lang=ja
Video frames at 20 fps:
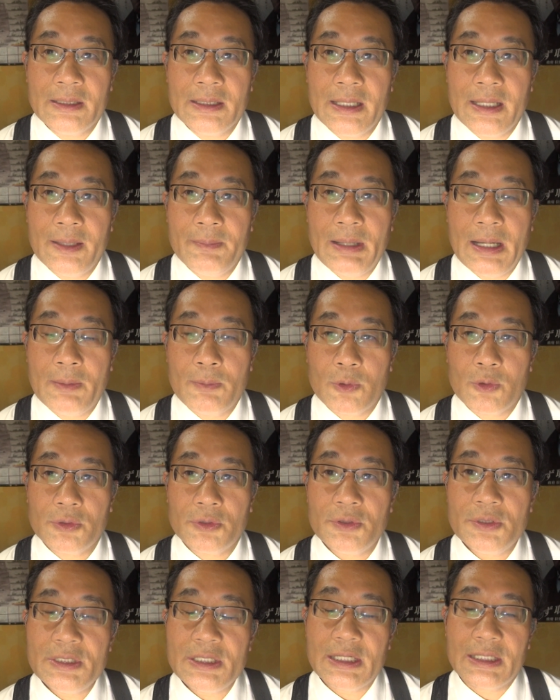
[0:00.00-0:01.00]
でまあ
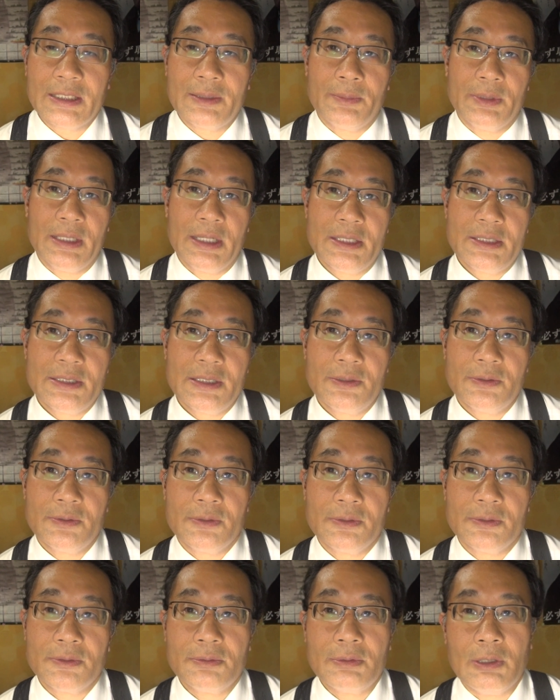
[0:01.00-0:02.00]
ご存知の方もいらっしゃ
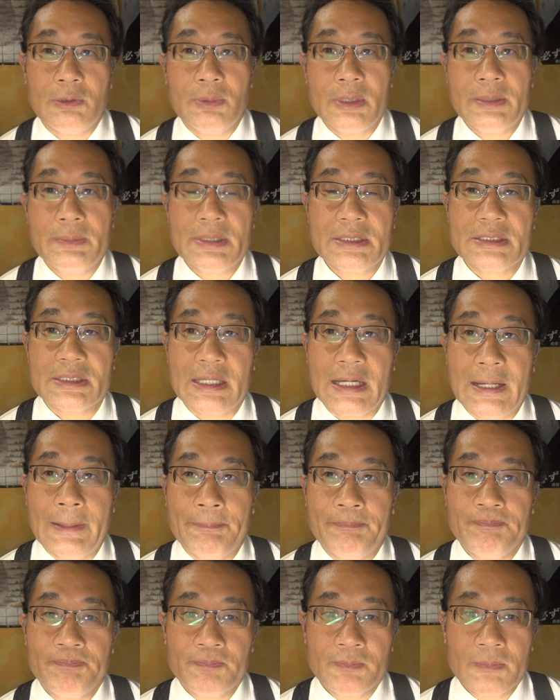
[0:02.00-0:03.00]
るとは思いますが、